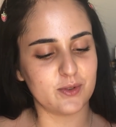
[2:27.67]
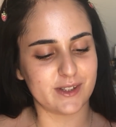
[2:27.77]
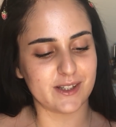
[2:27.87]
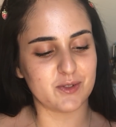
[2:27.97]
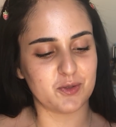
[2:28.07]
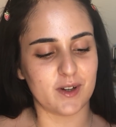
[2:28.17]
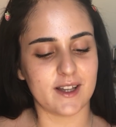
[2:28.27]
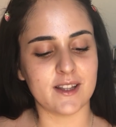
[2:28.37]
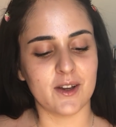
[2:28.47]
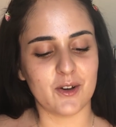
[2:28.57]
olacak şu
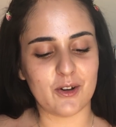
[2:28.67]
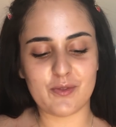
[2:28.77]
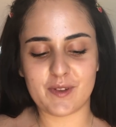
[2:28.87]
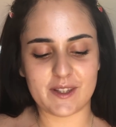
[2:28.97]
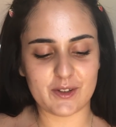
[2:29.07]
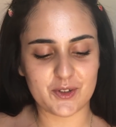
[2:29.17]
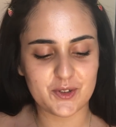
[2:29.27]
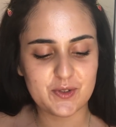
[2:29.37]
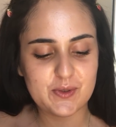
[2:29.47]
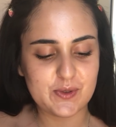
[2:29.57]
an o
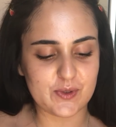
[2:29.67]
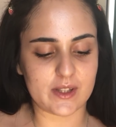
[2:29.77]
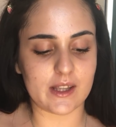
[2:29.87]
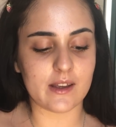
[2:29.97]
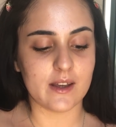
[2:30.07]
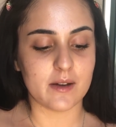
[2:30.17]
videonun üstüne.